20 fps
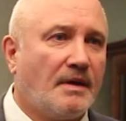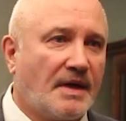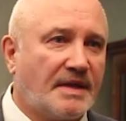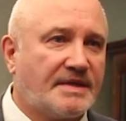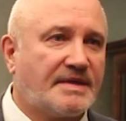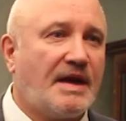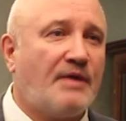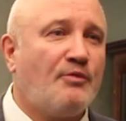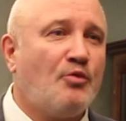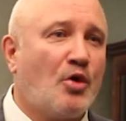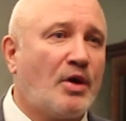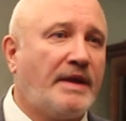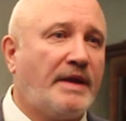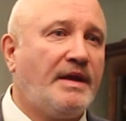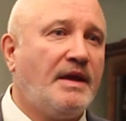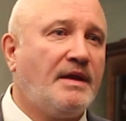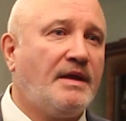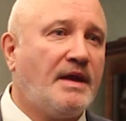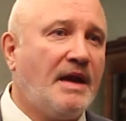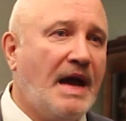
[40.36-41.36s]
Разговор о
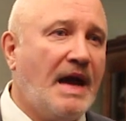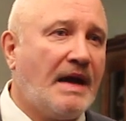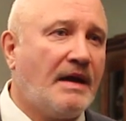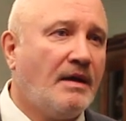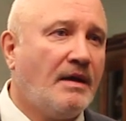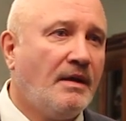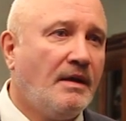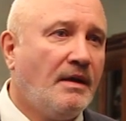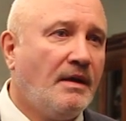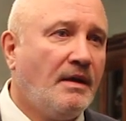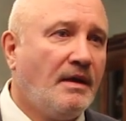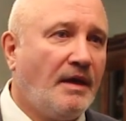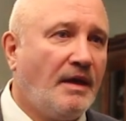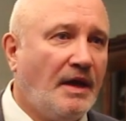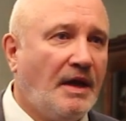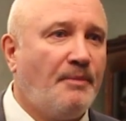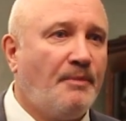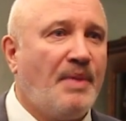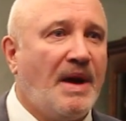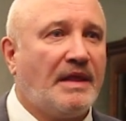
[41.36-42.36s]
деньгах
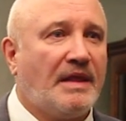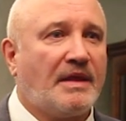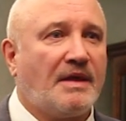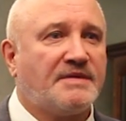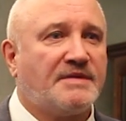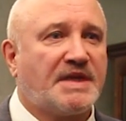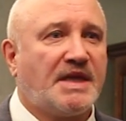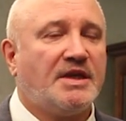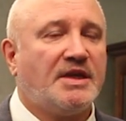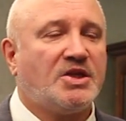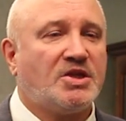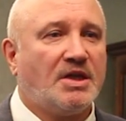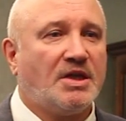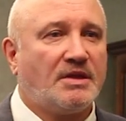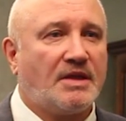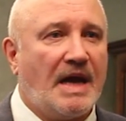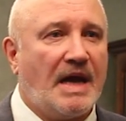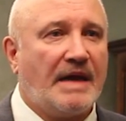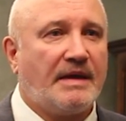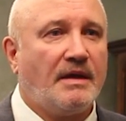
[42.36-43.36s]
или банковских
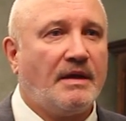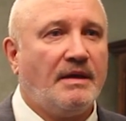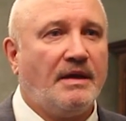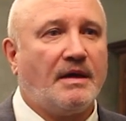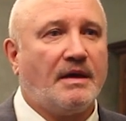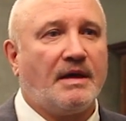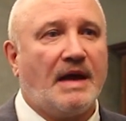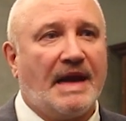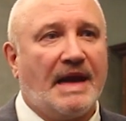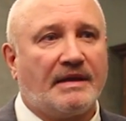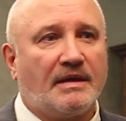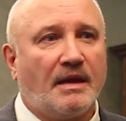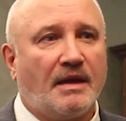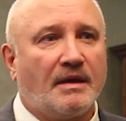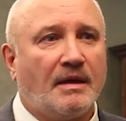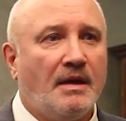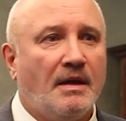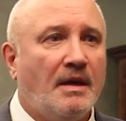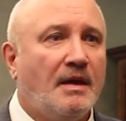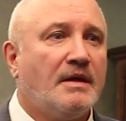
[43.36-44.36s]
счетах и
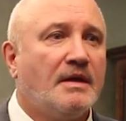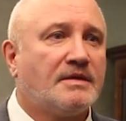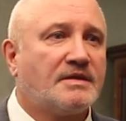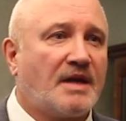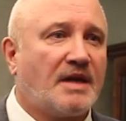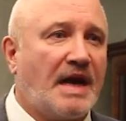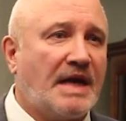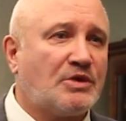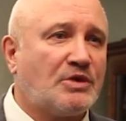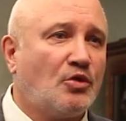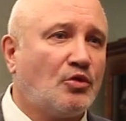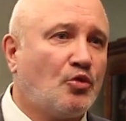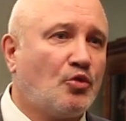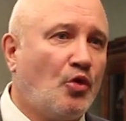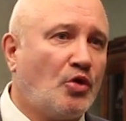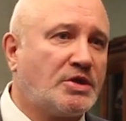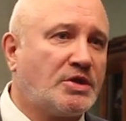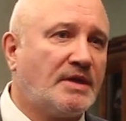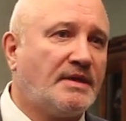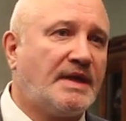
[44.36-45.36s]
картах сразу
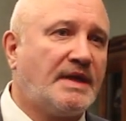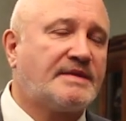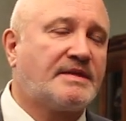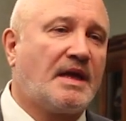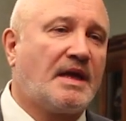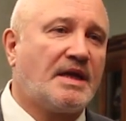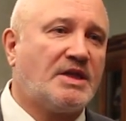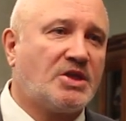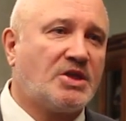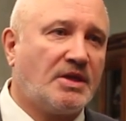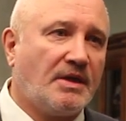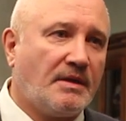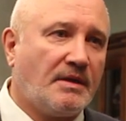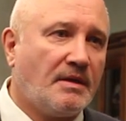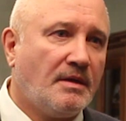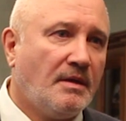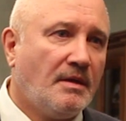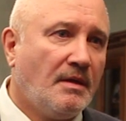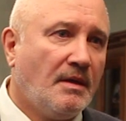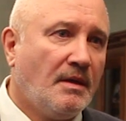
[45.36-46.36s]
должен
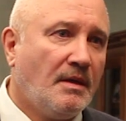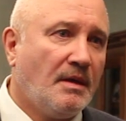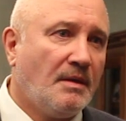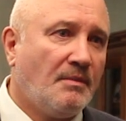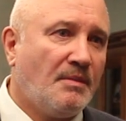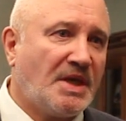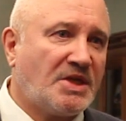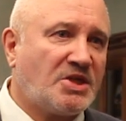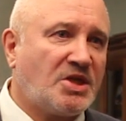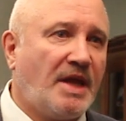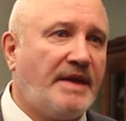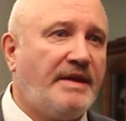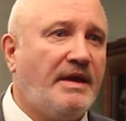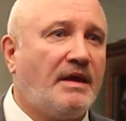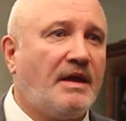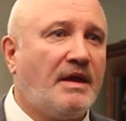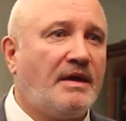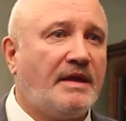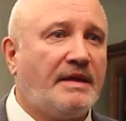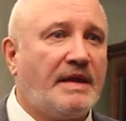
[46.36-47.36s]
насторожить.
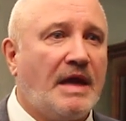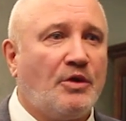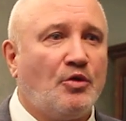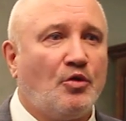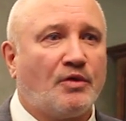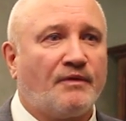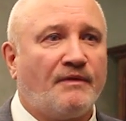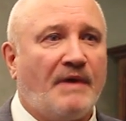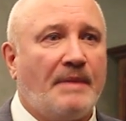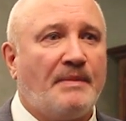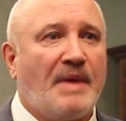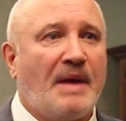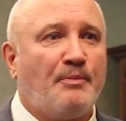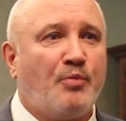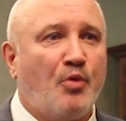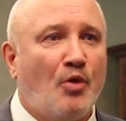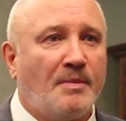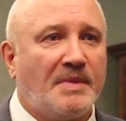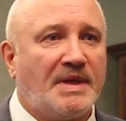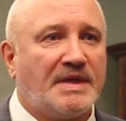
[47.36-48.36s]
Мошенники не дают вам
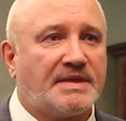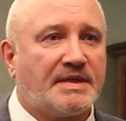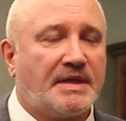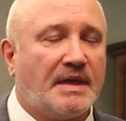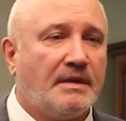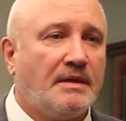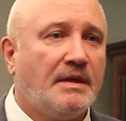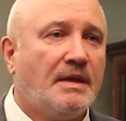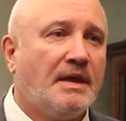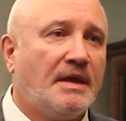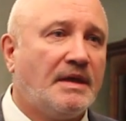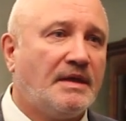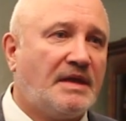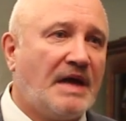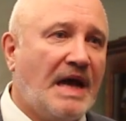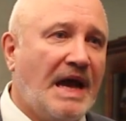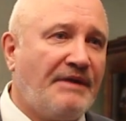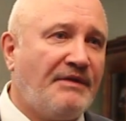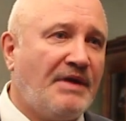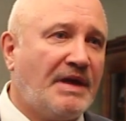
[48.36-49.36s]
опомниться,
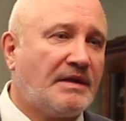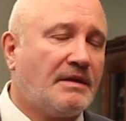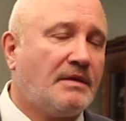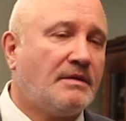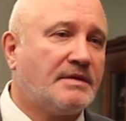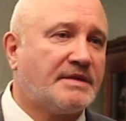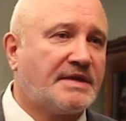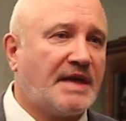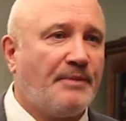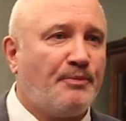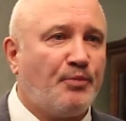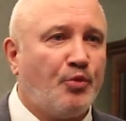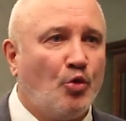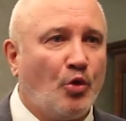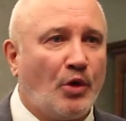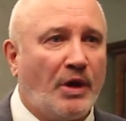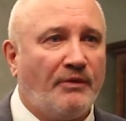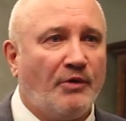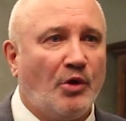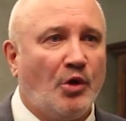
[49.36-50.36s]
давят,
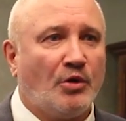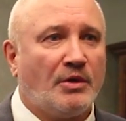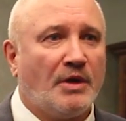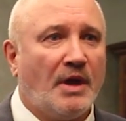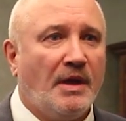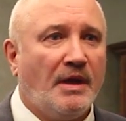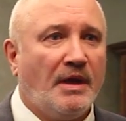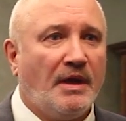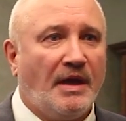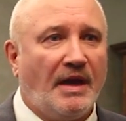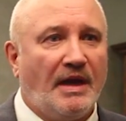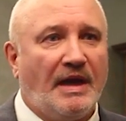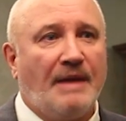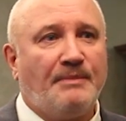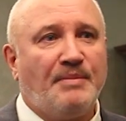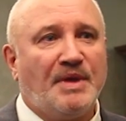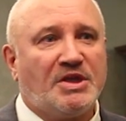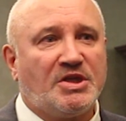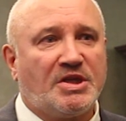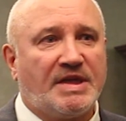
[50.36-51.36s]
запугивают или
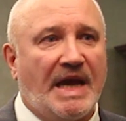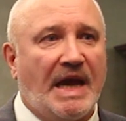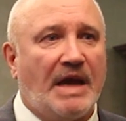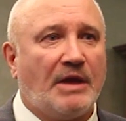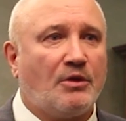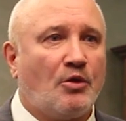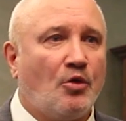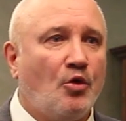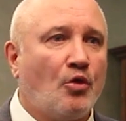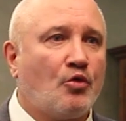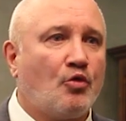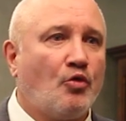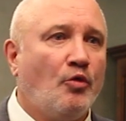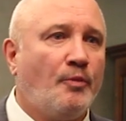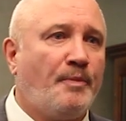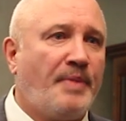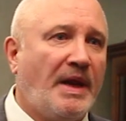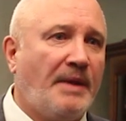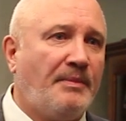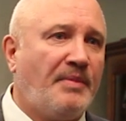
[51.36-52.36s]
обещают
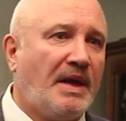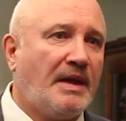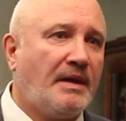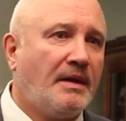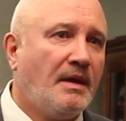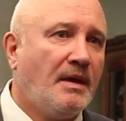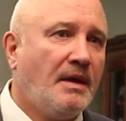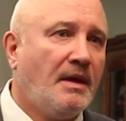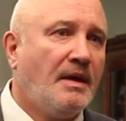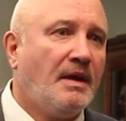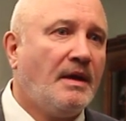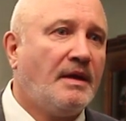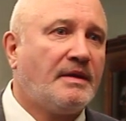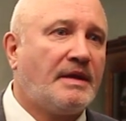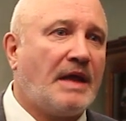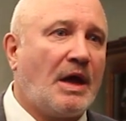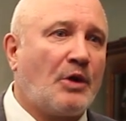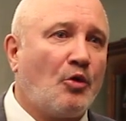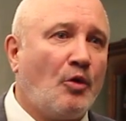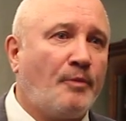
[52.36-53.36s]
легкую прибыль
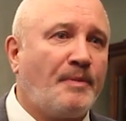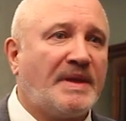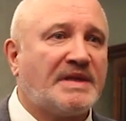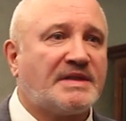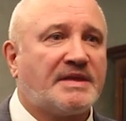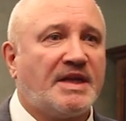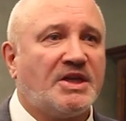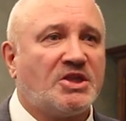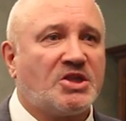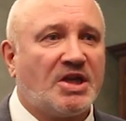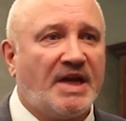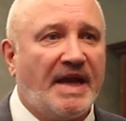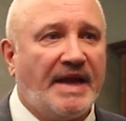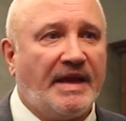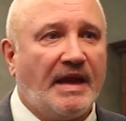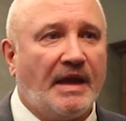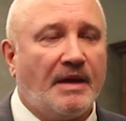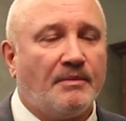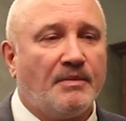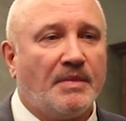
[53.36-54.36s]
торопят с
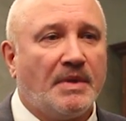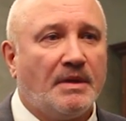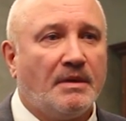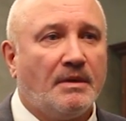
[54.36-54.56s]
решением,